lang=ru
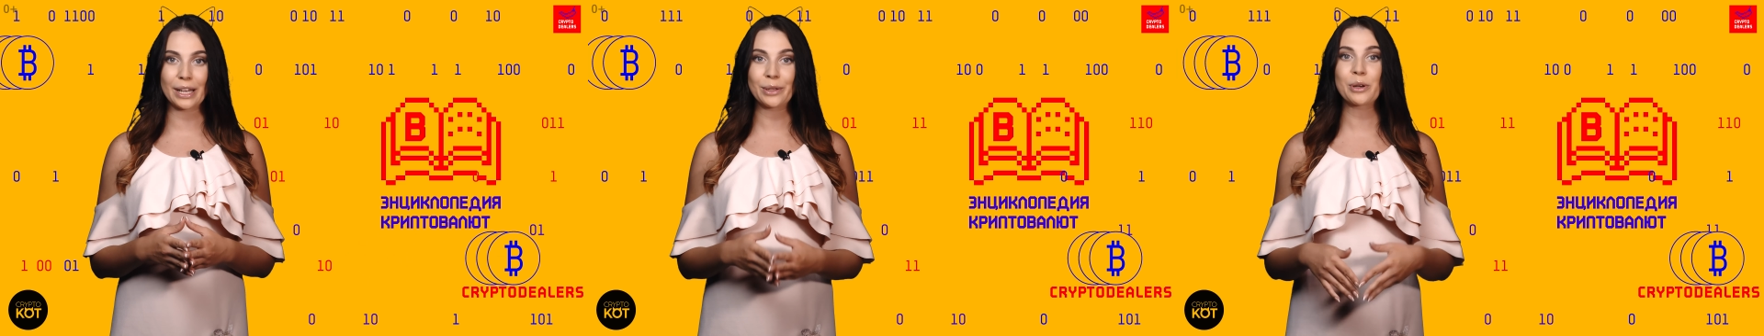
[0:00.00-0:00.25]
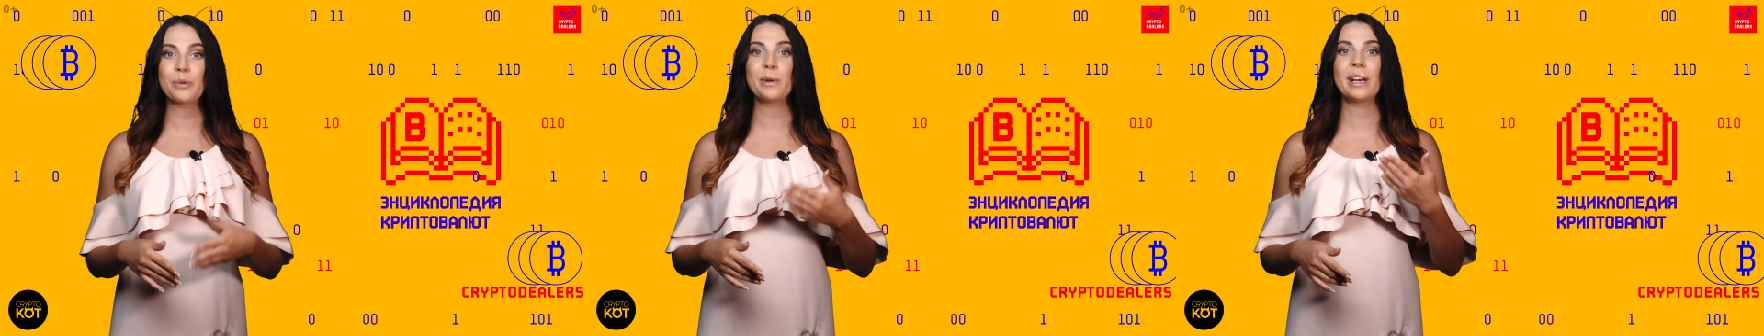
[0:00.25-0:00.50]

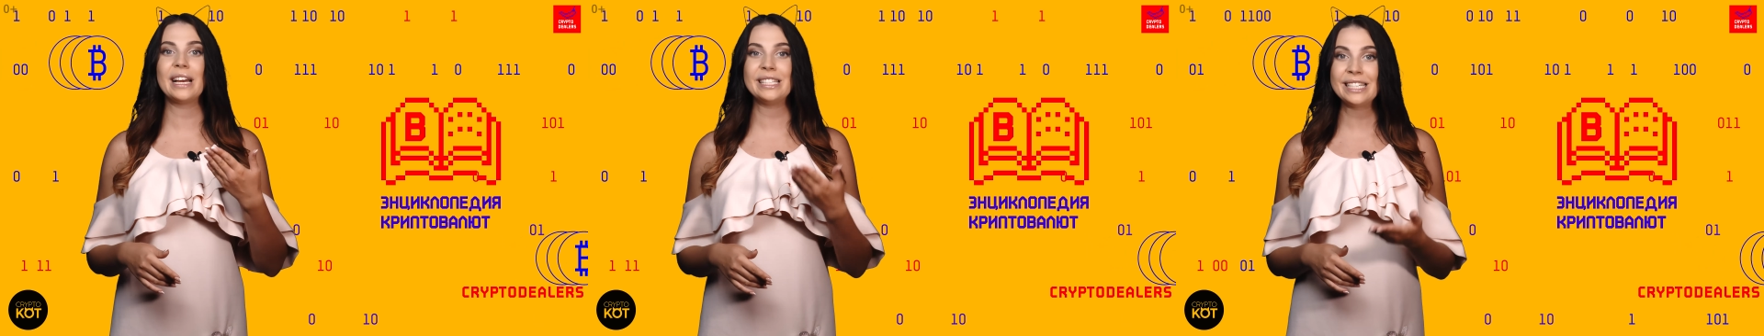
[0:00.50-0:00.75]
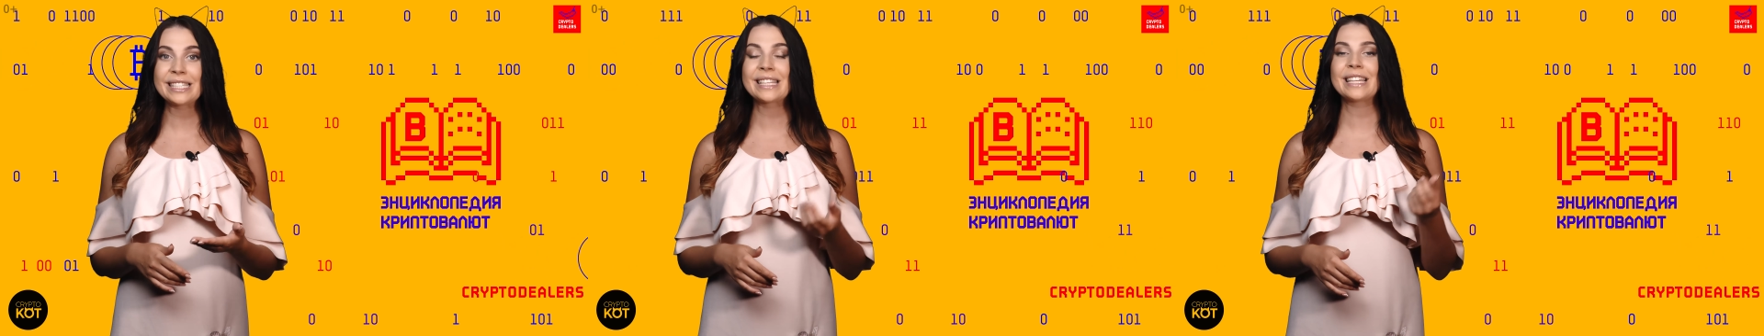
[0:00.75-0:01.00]
который
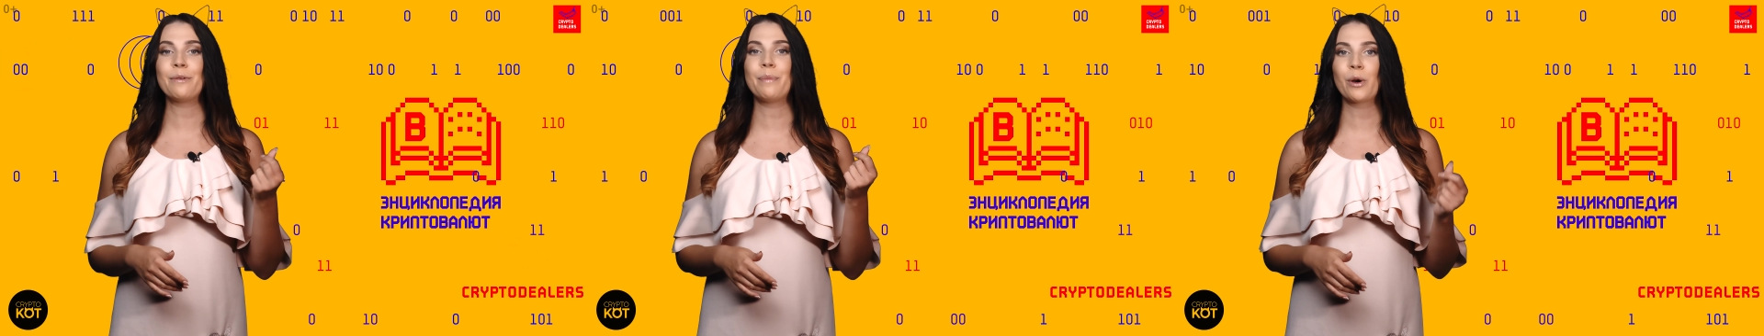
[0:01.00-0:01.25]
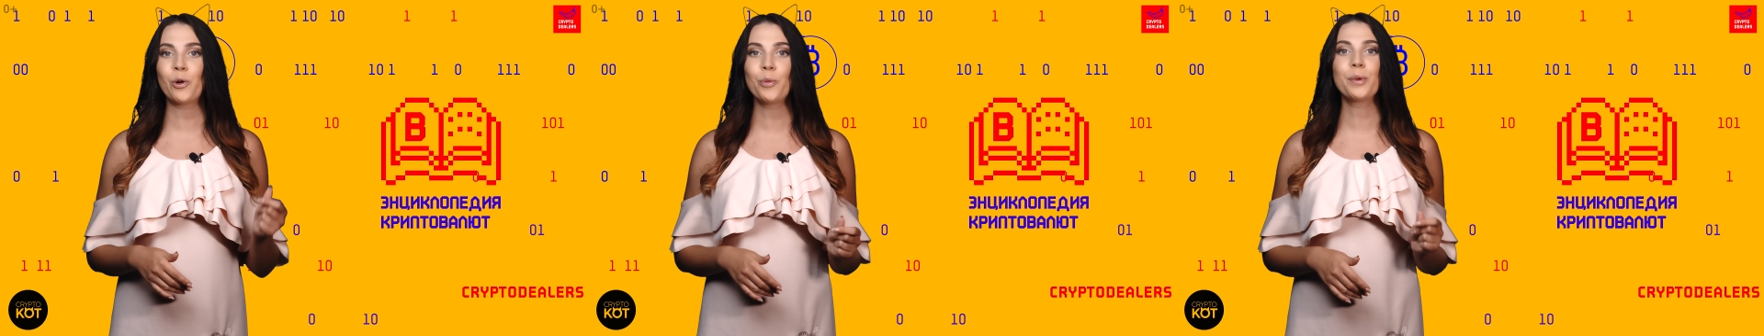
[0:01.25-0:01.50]
пригодится для
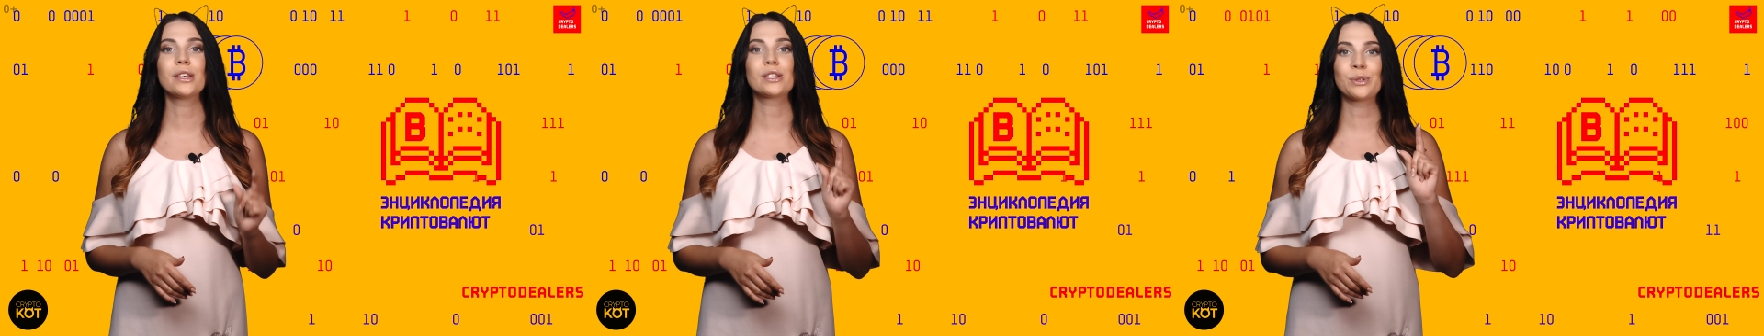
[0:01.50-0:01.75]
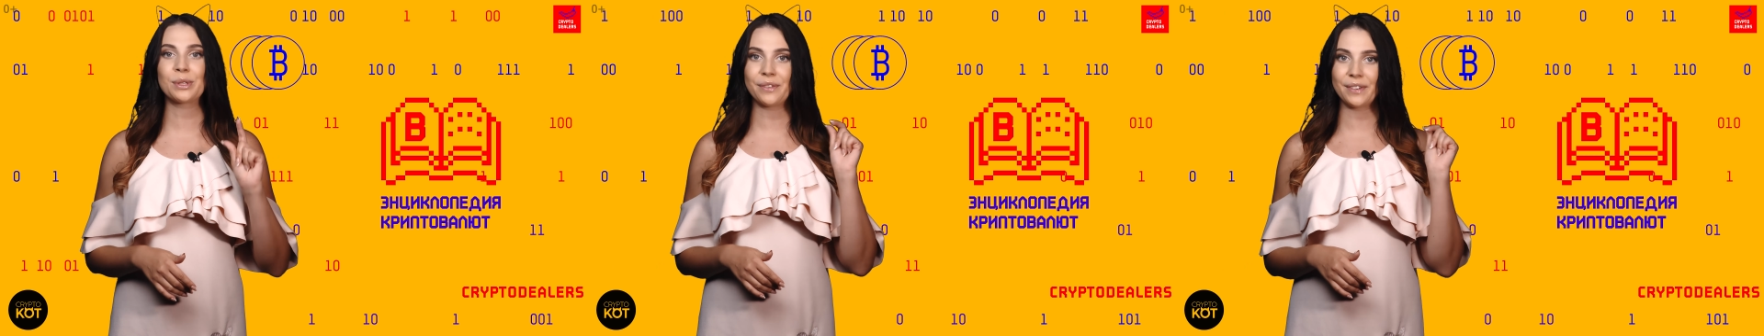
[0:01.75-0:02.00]
покупки
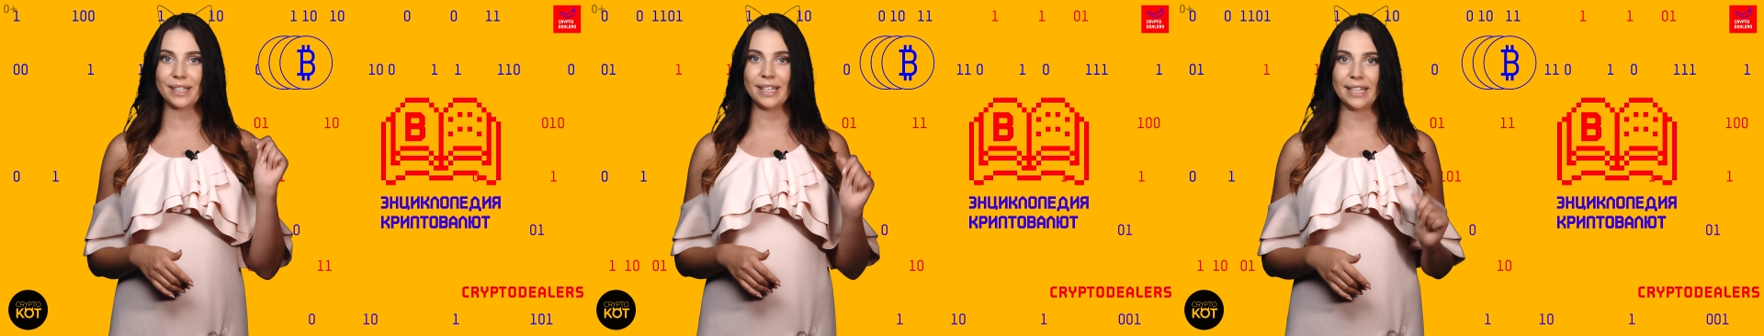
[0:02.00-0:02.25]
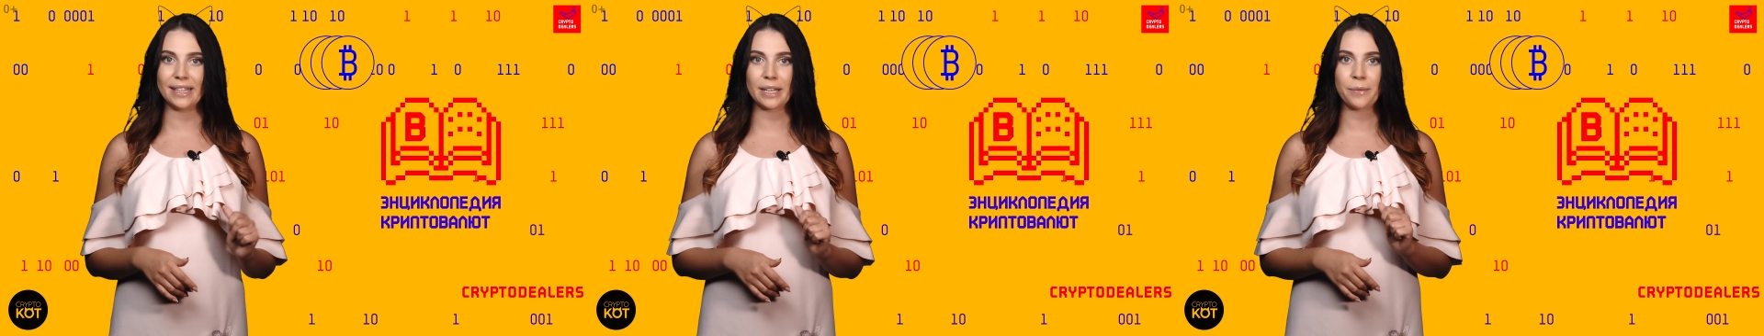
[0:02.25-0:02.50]
сотовых
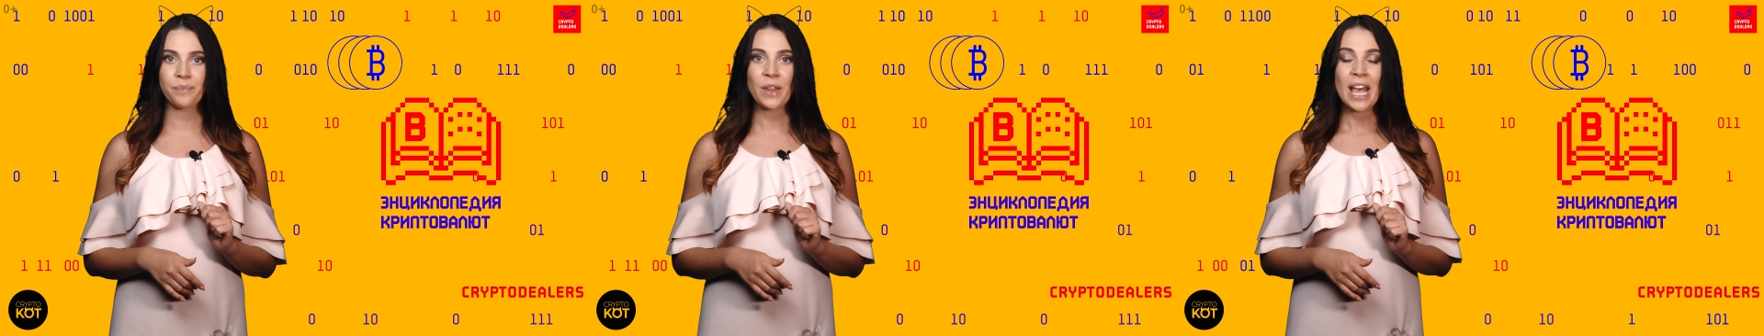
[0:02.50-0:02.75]
данных.